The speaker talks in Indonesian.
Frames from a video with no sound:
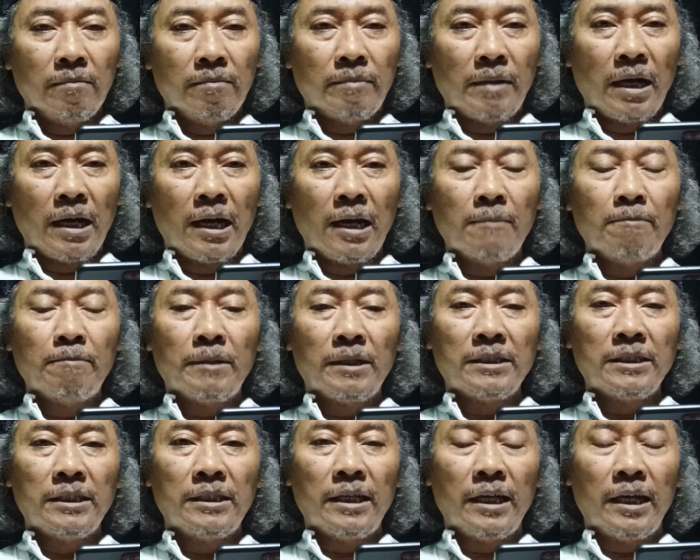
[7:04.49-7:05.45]
Bahkan
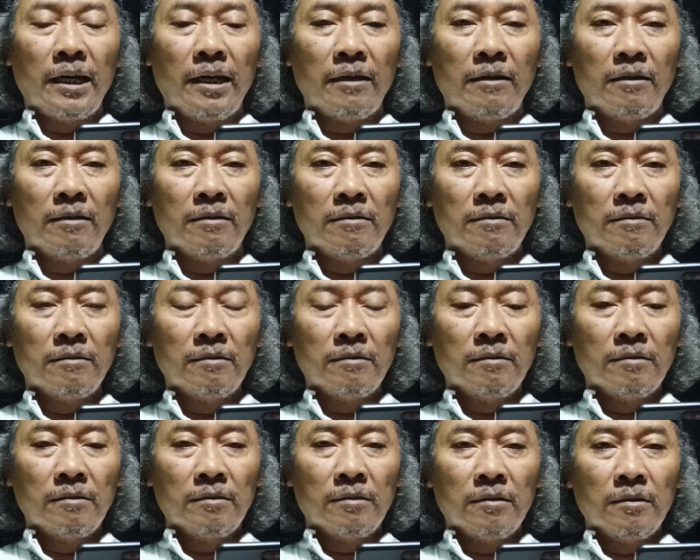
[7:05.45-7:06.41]
Presiden
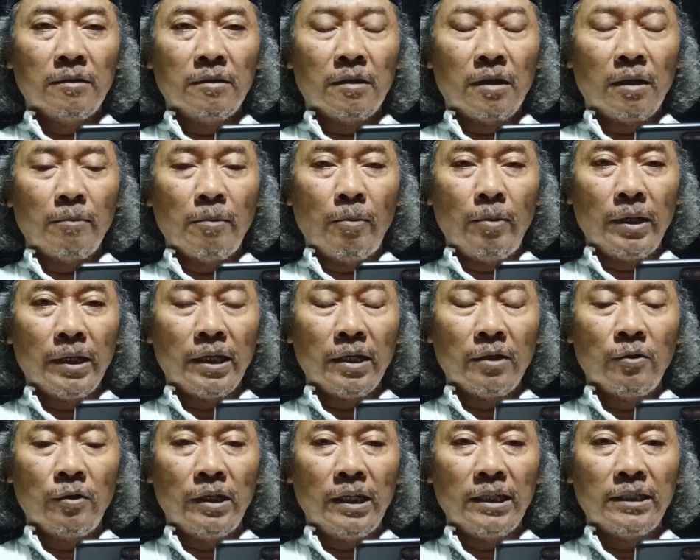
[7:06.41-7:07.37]
Republik
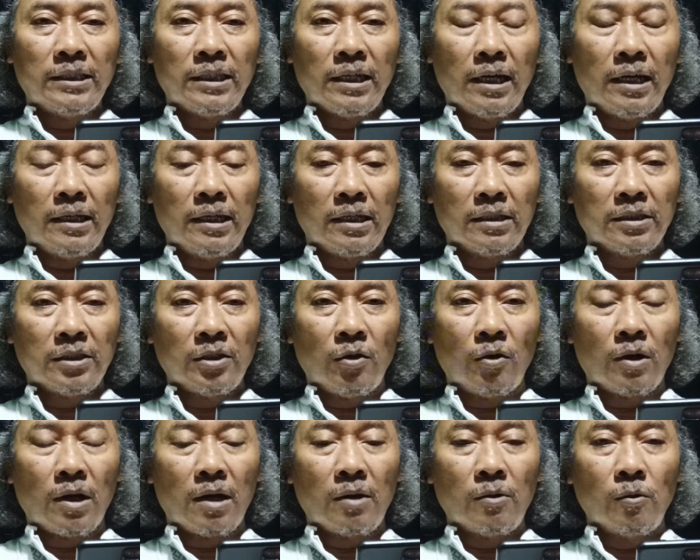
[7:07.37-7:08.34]
Indonesia yang
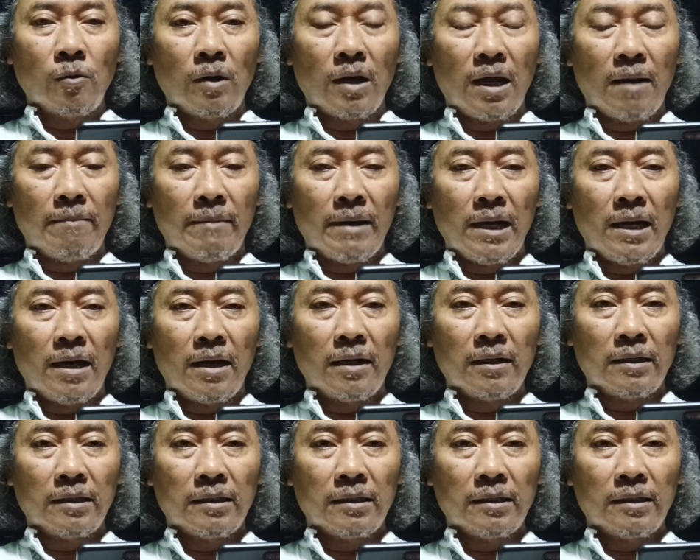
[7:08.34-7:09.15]
seorang ulama